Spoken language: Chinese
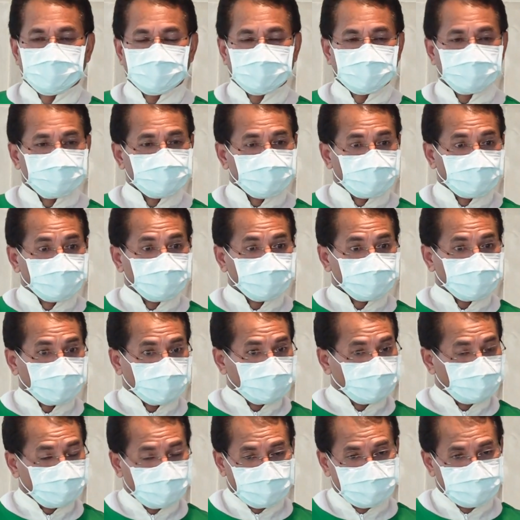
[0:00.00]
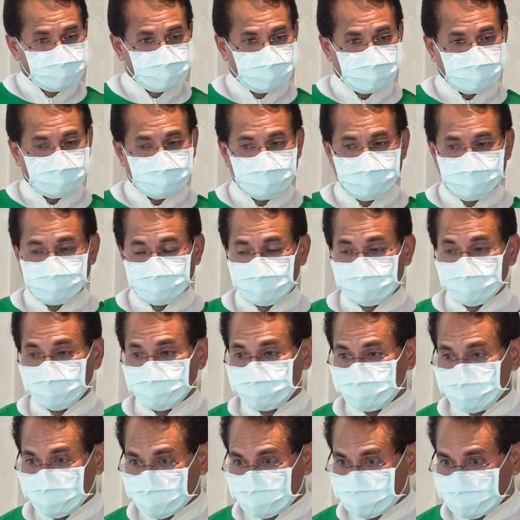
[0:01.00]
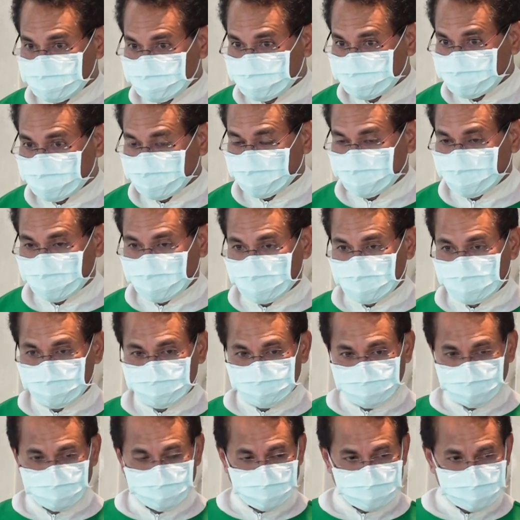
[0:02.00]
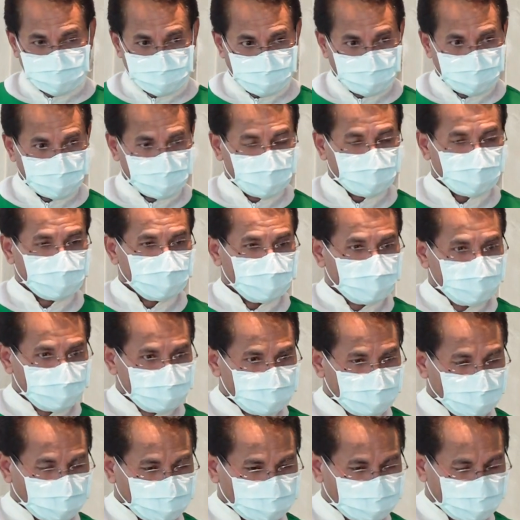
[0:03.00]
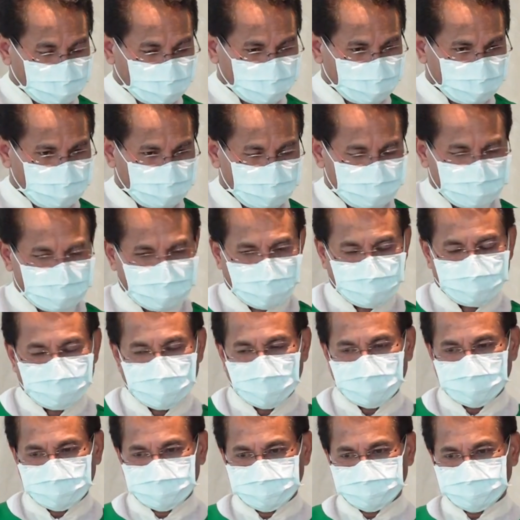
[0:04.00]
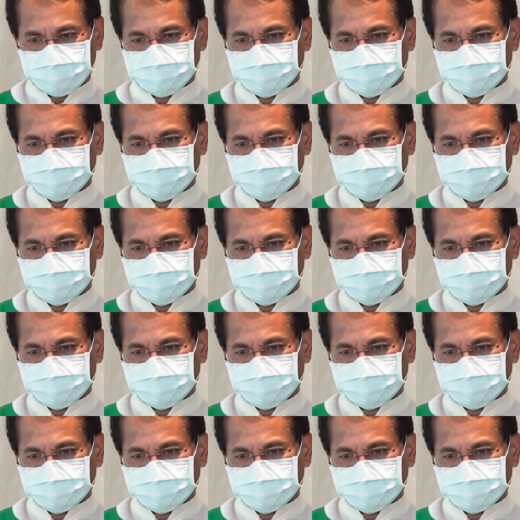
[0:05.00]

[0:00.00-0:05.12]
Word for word: 各种不同的背景，我们彼此间呢，我们成为兄弟姐妹。